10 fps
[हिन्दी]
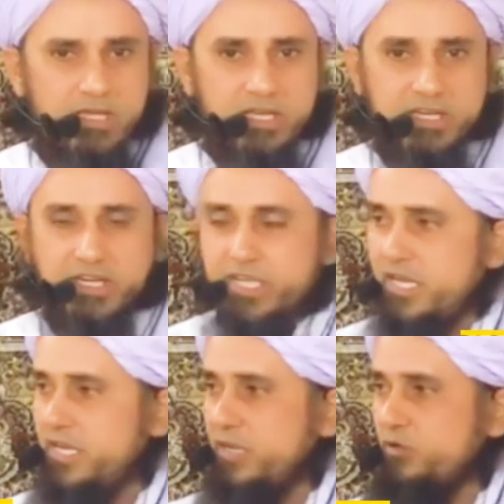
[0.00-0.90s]
क्रिकेट
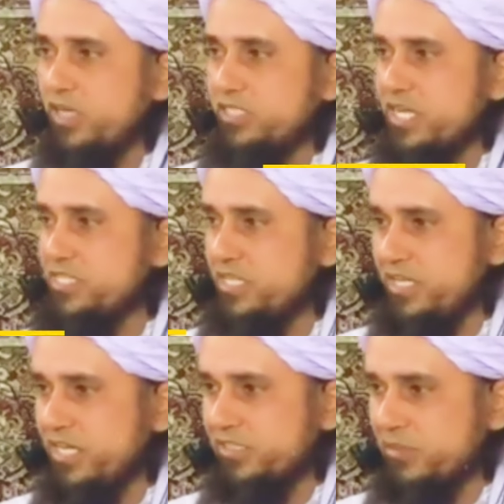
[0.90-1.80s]
खेलने को नाजायज़
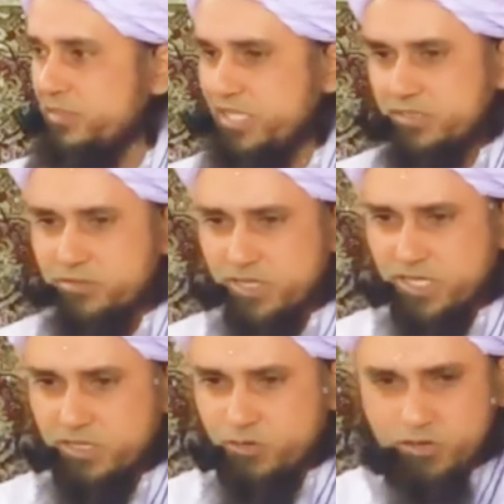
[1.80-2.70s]
नहीं कहता मैं
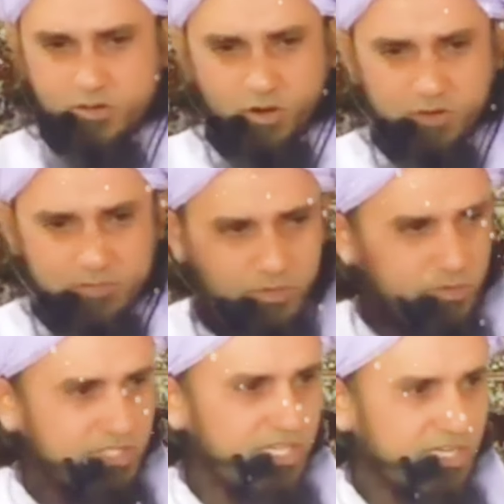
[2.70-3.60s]
खेल लो ग्राउंड में
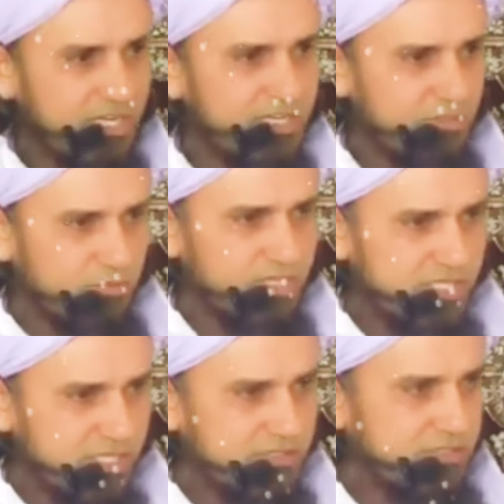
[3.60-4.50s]
थोड़ी देर के लिए थोड़ा
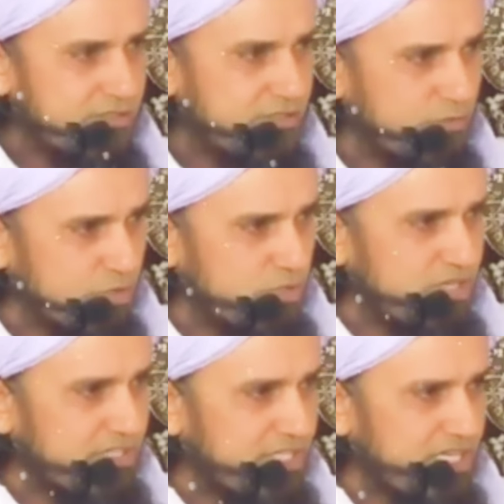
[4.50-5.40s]
सा खुश हो
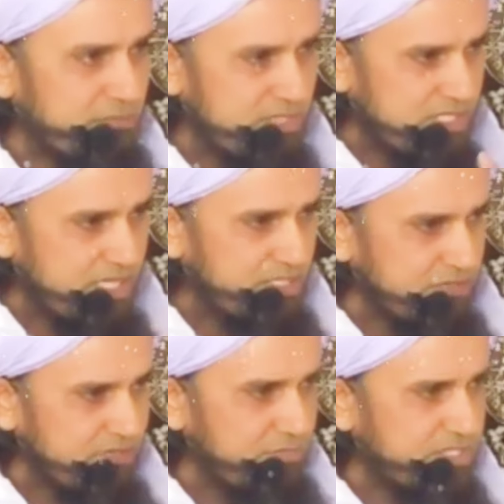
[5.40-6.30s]
जाता है आदमी जहनी
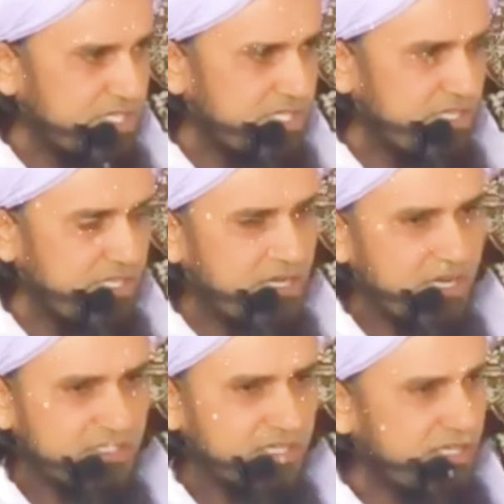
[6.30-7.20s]
तफरी भी चाहिए
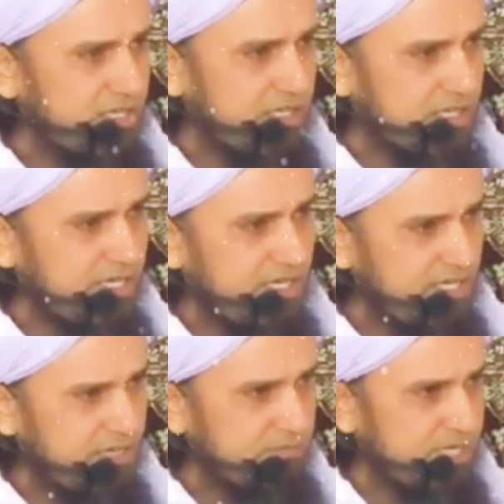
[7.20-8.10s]
आधा घंटा खेल
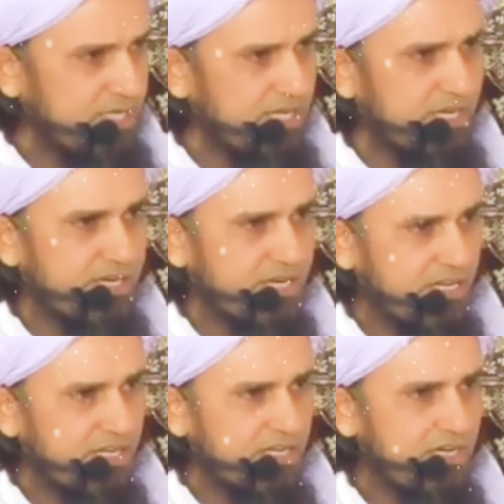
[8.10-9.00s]
लिया आपने एक घंटा
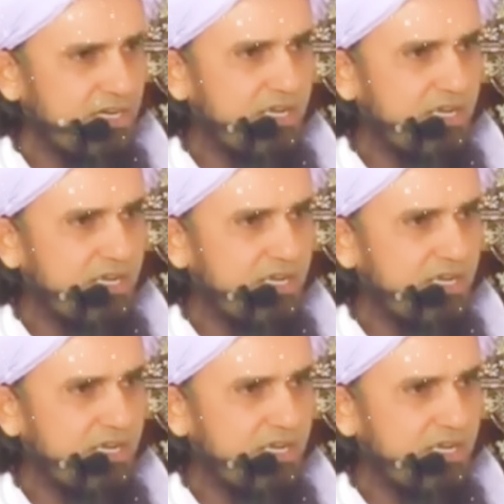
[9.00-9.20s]
खेल लिया